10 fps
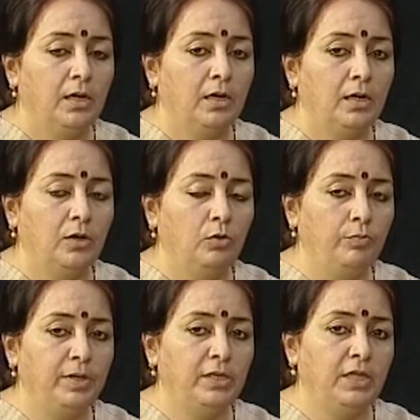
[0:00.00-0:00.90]
आ,
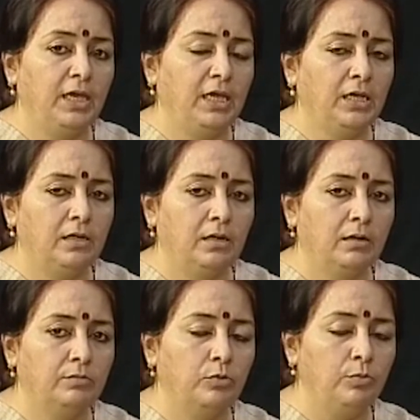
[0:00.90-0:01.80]
उम्मीद एक
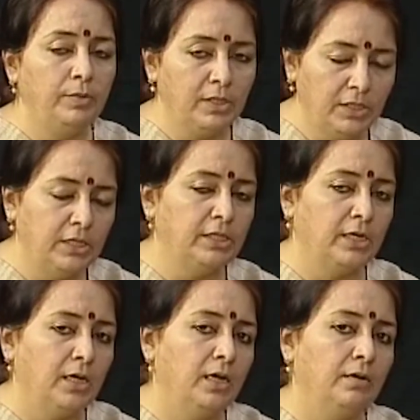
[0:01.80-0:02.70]
उम्मीद की
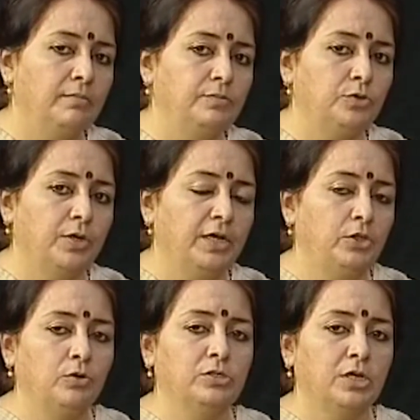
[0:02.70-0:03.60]
तरह जो है
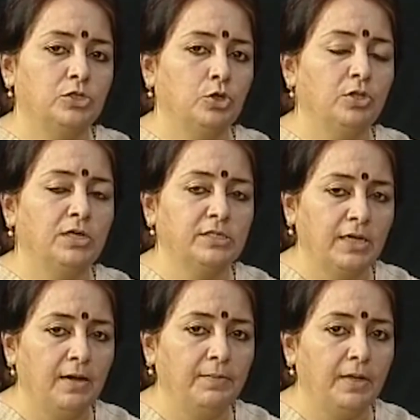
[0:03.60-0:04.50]
2014 से
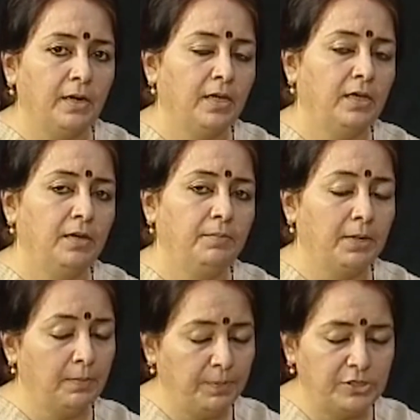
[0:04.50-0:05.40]
काम कर रही है
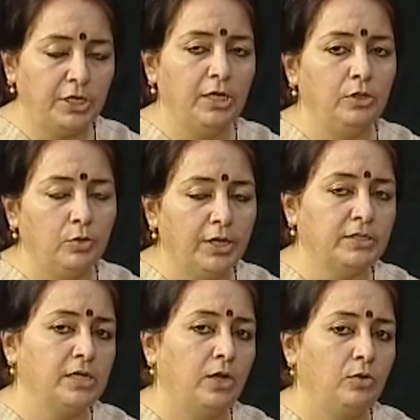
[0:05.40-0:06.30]
बट पिछले दो एक
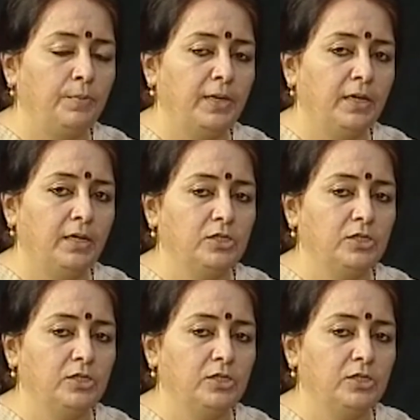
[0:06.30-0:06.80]
सालों में